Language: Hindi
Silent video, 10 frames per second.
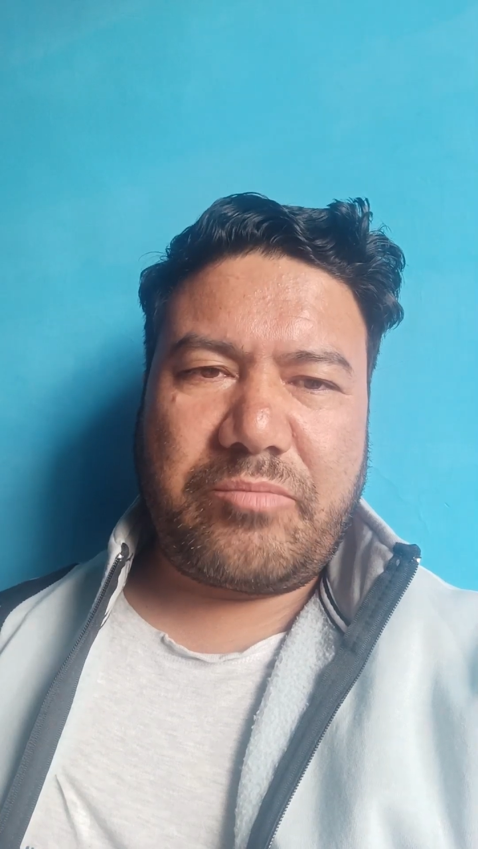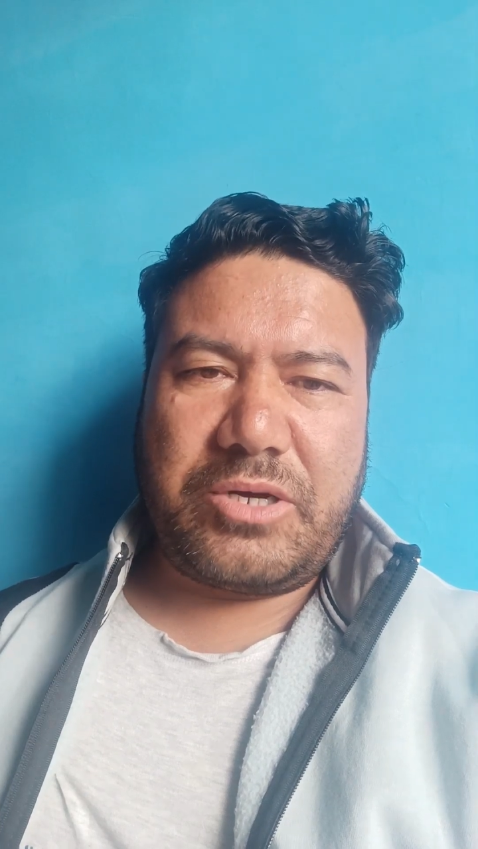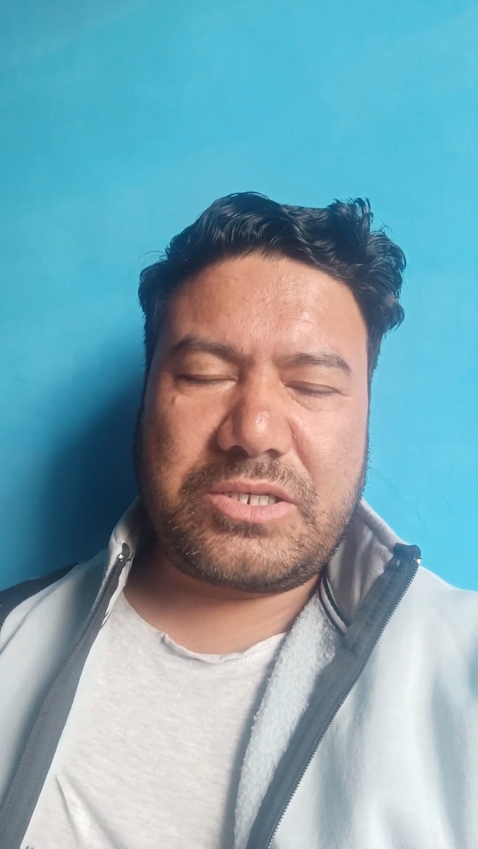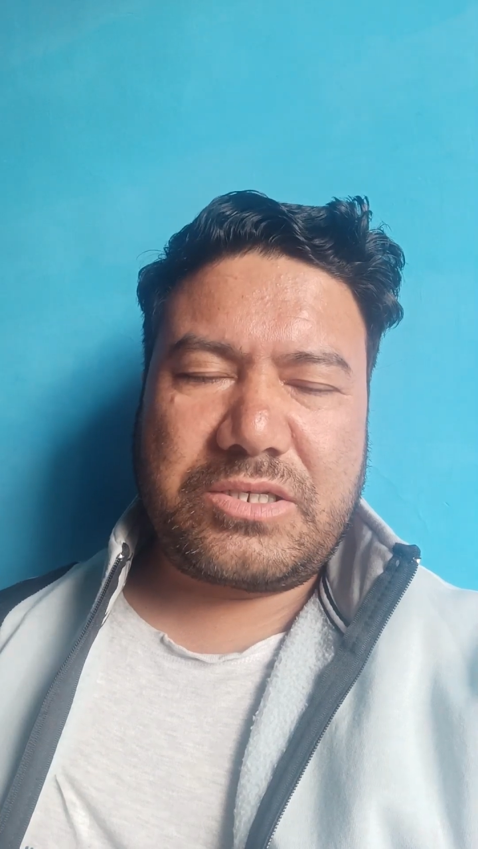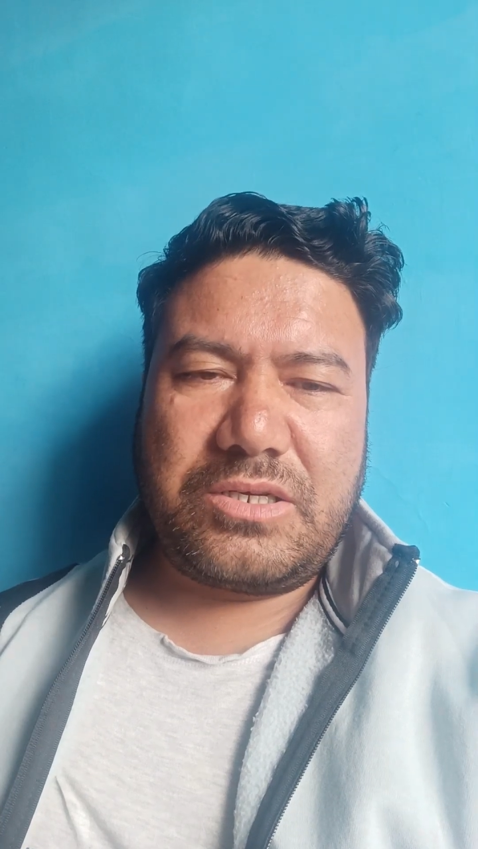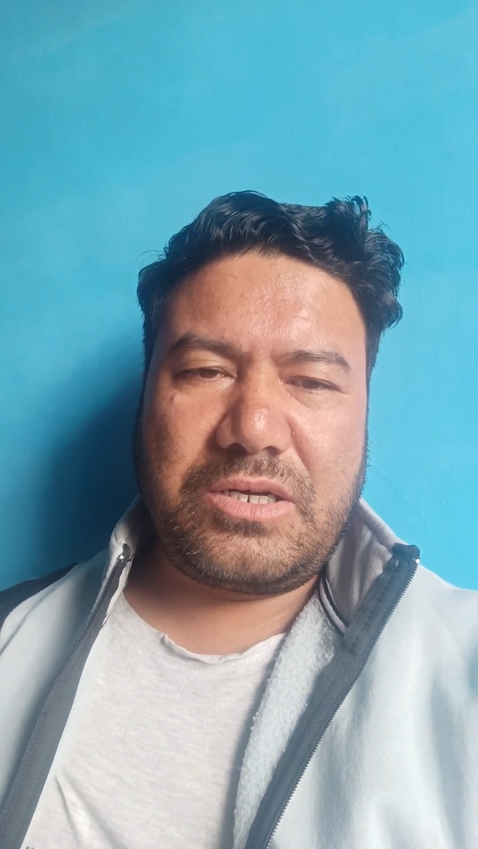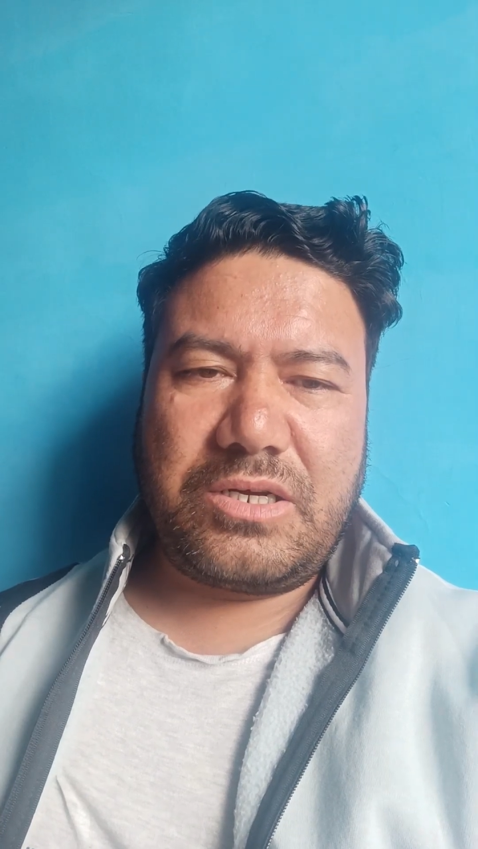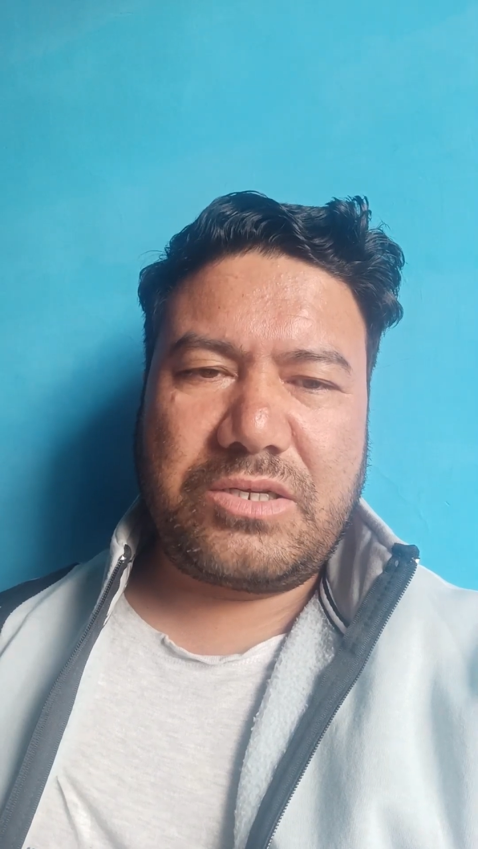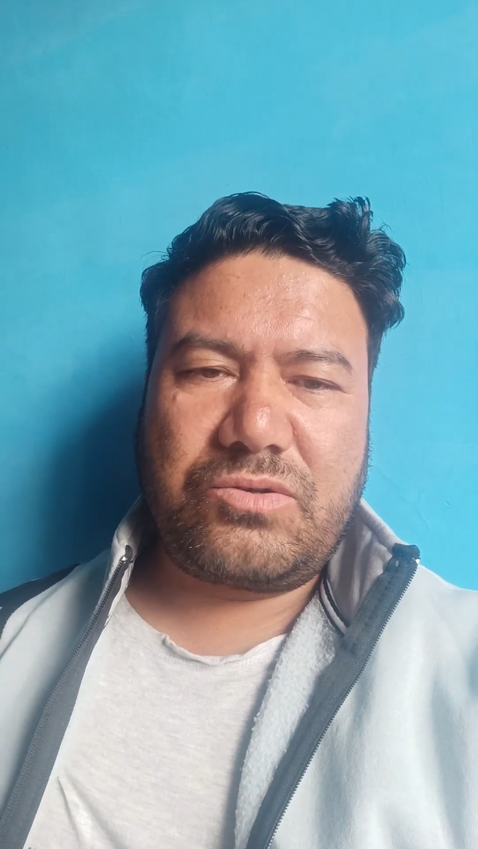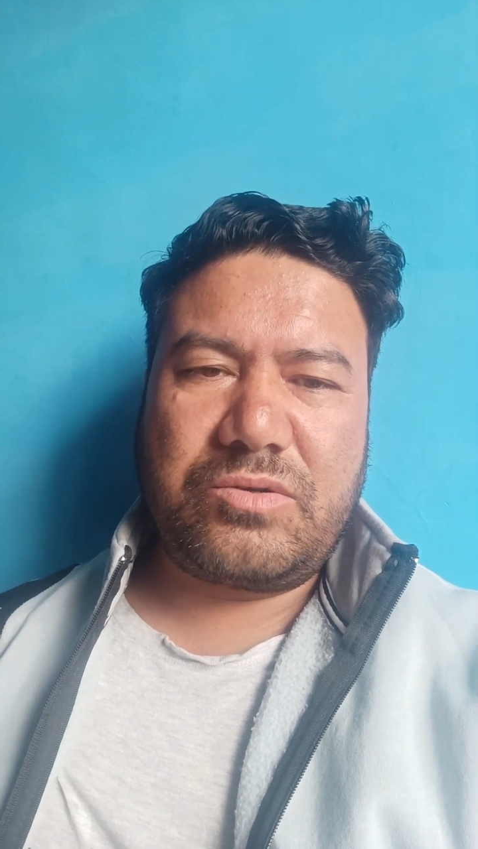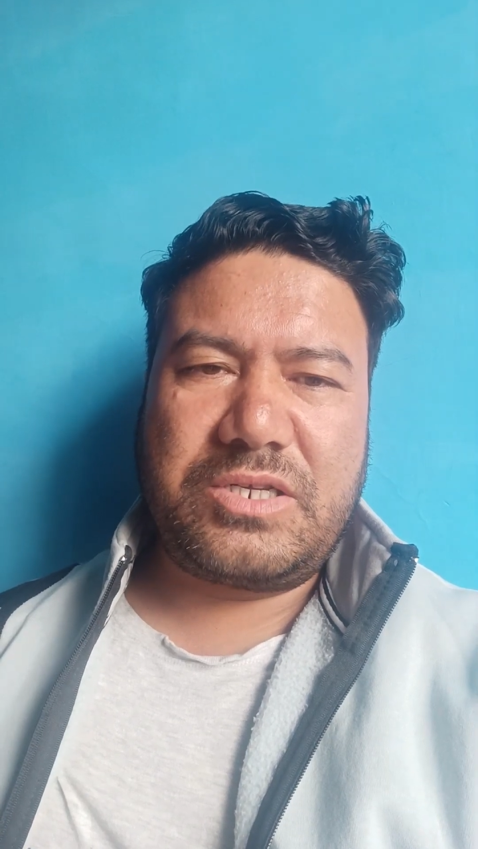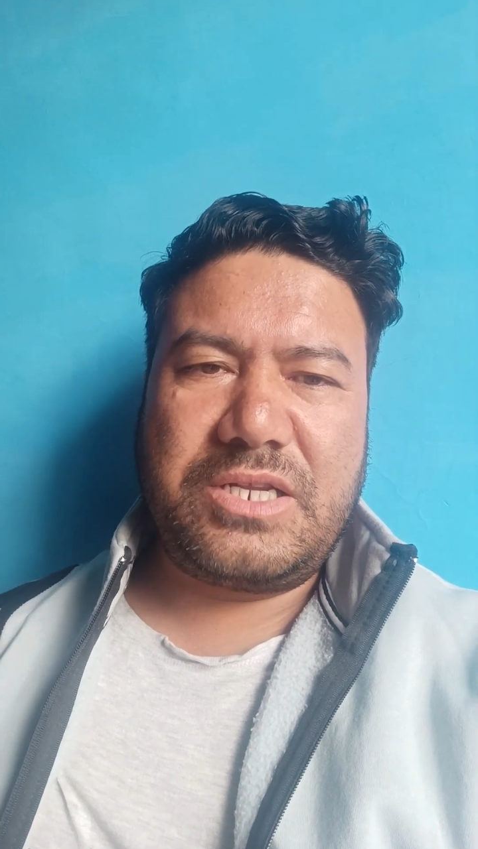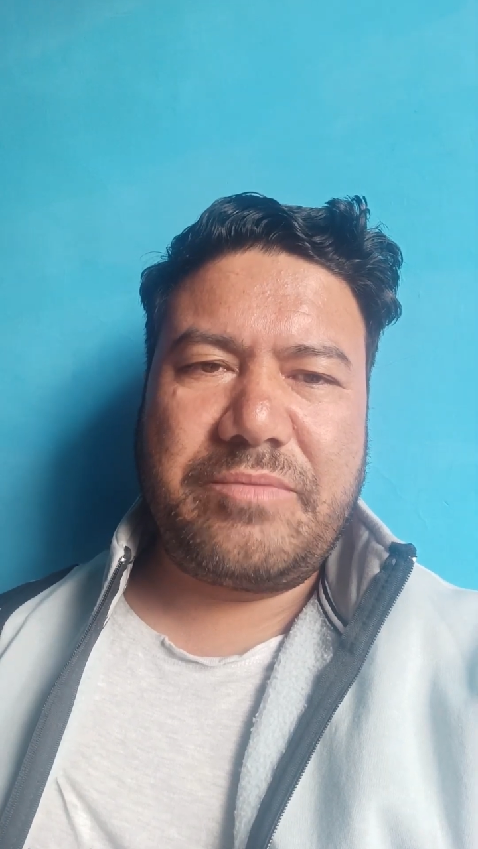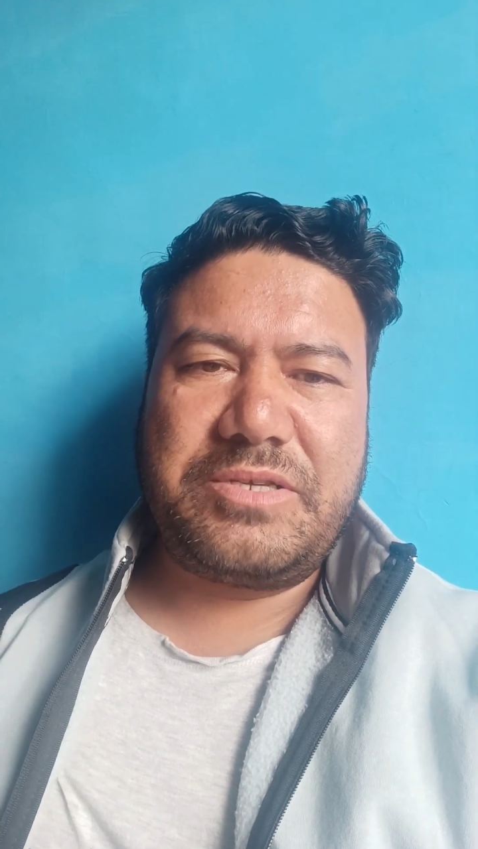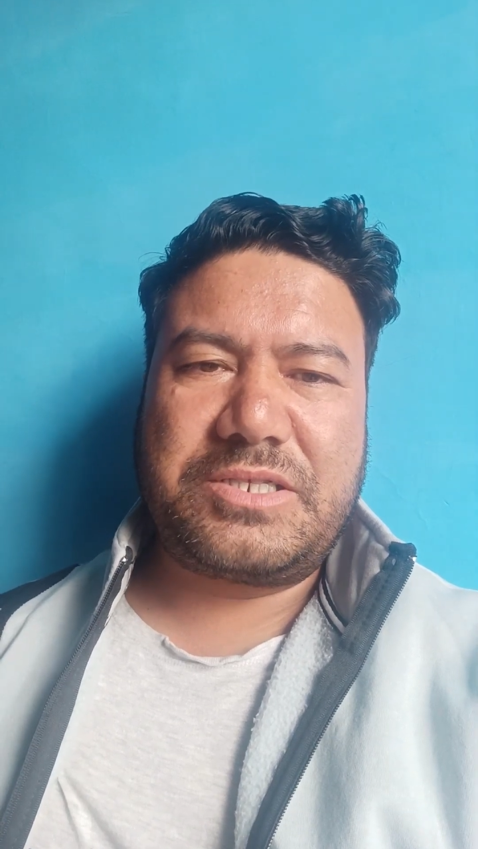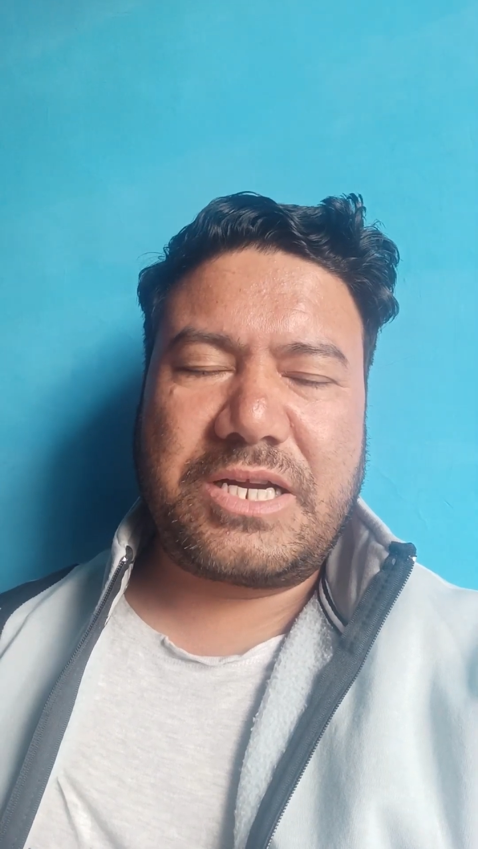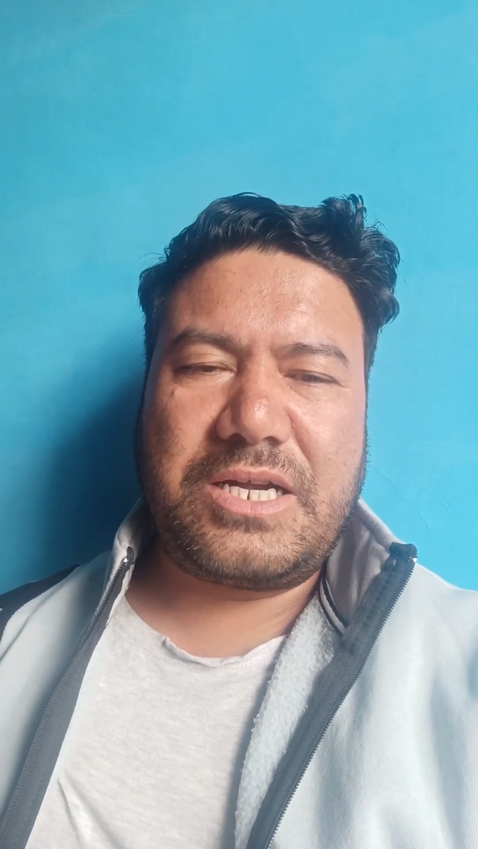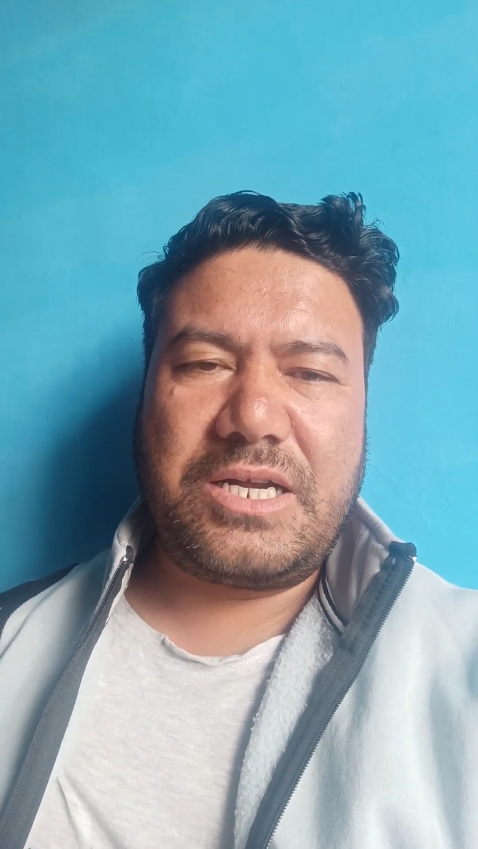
पास जो जितने भी स्टैंड